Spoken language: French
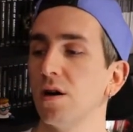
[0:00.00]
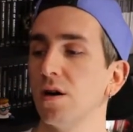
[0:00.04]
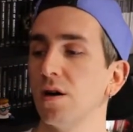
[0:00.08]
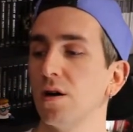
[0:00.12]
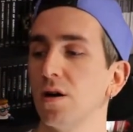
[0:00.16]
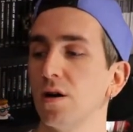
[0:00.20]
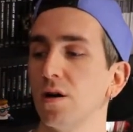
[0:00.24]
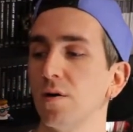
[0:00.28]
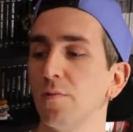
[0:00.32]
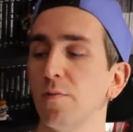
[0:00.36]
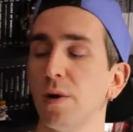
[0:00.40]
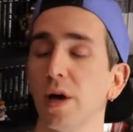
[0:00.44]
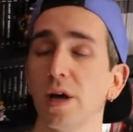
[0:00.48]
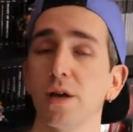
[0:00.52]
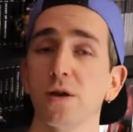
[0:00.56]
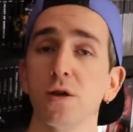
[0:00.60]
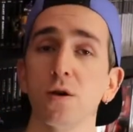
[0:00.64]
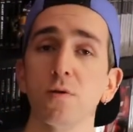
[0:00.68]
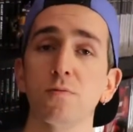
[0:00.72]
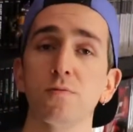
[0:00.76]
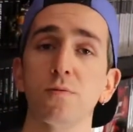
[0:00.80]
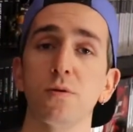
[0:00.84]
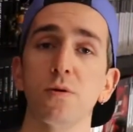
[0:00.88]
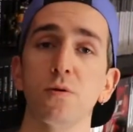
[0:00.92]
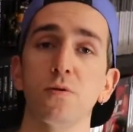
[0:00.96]
Euh, par
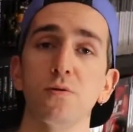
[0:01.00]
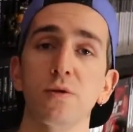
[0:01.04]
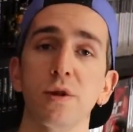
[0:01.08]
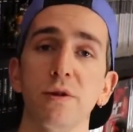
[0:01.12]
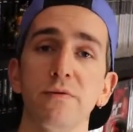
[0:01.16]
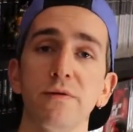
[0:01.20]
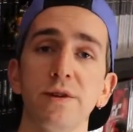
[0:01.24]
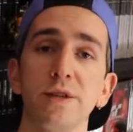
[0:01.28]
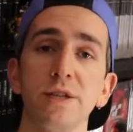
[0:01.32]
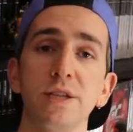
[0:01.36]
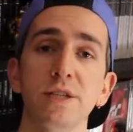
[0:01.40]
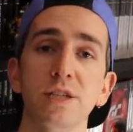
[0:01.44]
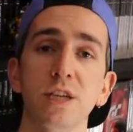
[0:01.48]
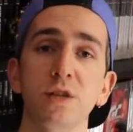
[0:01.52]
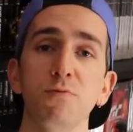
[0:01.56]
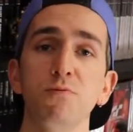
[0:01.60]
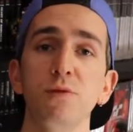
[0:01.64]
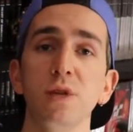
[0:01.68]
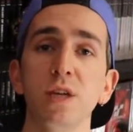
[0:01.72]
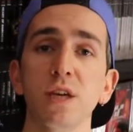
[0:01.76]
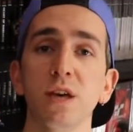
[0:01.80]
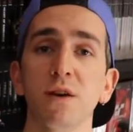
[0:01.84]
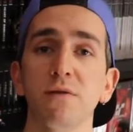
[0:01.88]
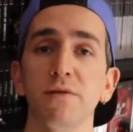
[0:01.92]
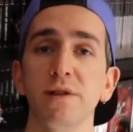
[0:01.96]
exemple, on avait des
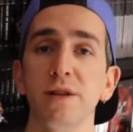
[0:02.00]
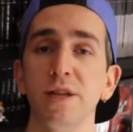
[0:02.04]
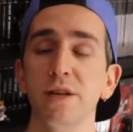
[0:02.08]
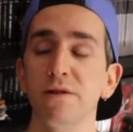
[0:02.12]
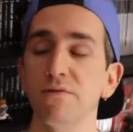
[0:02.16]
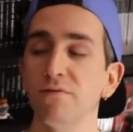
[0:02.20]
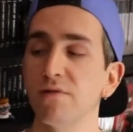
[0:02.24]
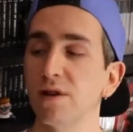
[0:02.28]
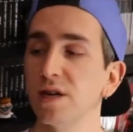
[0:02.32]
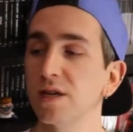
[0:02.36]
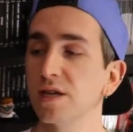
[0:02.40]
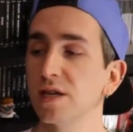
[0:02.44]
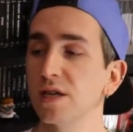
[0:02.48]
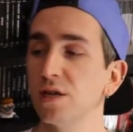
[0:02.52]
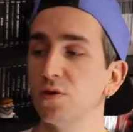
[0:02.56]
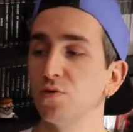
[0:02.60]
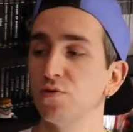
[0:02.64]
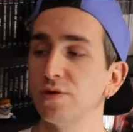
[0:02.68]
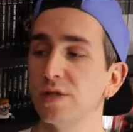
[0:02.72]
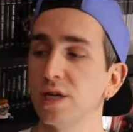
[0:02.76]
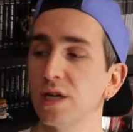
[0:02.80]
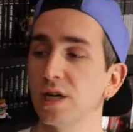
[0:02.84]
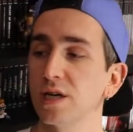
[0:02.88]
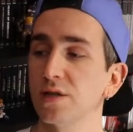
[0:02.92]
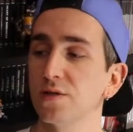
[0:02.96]
ennemis qui avaient des flingues qui
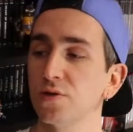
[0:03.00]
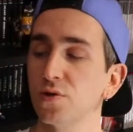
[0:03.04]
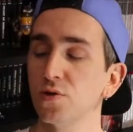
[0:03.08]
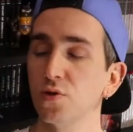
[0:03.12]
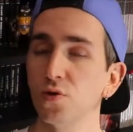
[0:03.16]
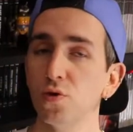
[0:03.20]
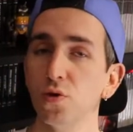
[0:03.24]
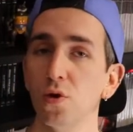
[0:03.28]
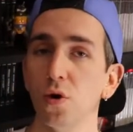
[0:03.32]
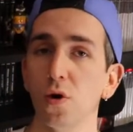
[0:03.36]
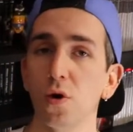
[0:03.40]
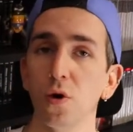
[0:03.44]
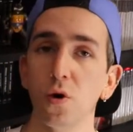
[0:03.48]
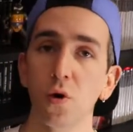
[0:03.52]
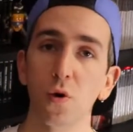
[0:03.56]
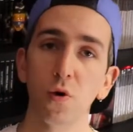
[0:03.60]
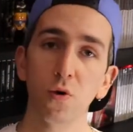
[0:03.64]
nous tiraient dessus,